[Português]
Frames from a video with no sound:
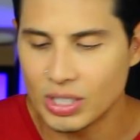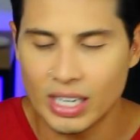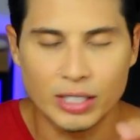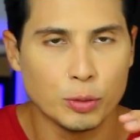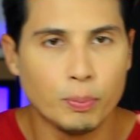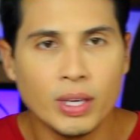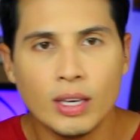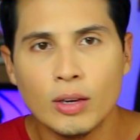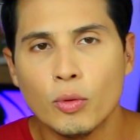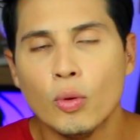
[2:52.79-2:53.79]
De
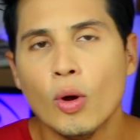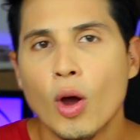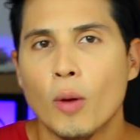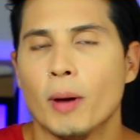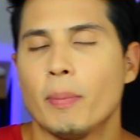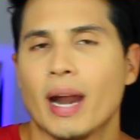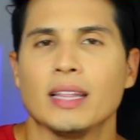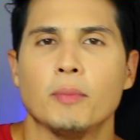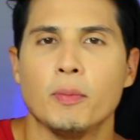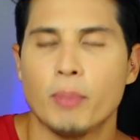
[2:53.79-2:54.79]
respingo, uma
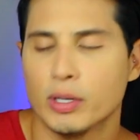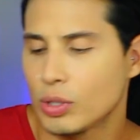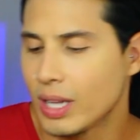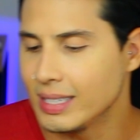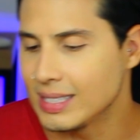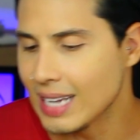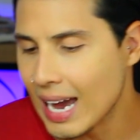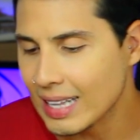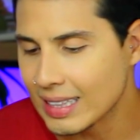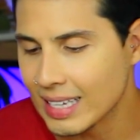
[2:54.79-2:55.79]
parada meio personalizada,